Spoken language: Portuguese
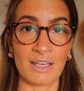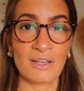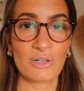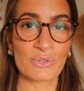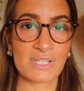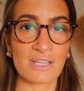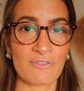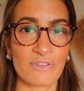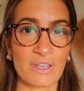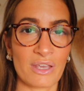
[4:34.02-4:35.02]

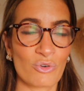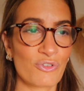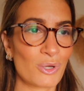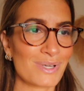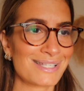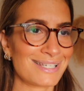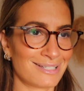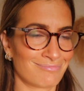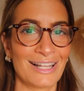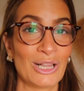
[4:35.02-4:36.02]
Inclusive, eu fico
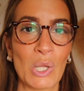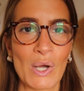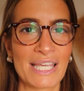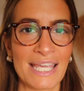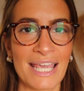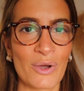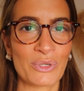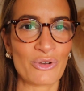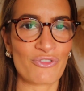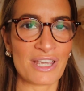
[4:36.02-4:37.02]
assim, louquinha
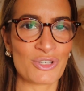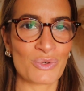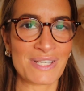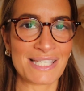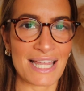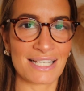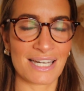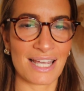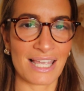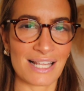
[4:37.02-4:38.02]
quando eu vejo no
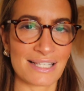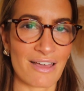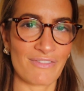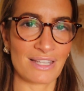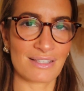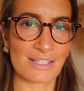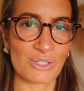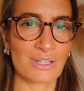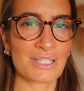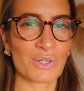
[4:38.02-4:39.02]
Instagram aquelas gavetas
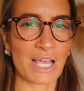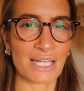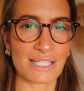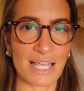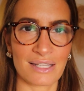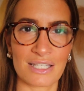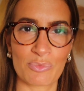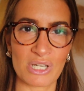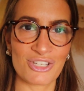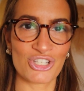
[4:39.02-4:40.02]
todas organizadas,
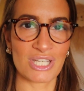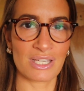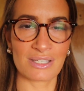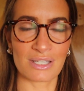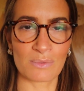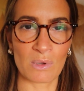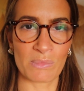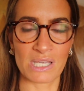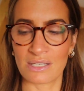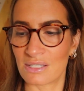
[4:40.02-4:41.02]
bonitinhas das
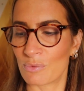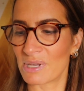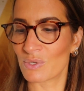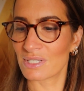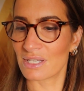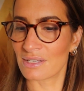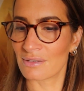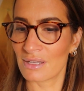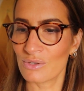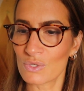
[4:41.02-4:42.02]
mamães. Eu penso assim,
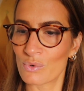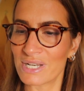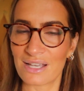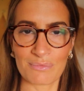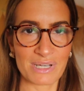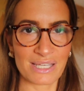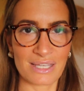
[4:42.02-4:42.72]
eu sou a única mãe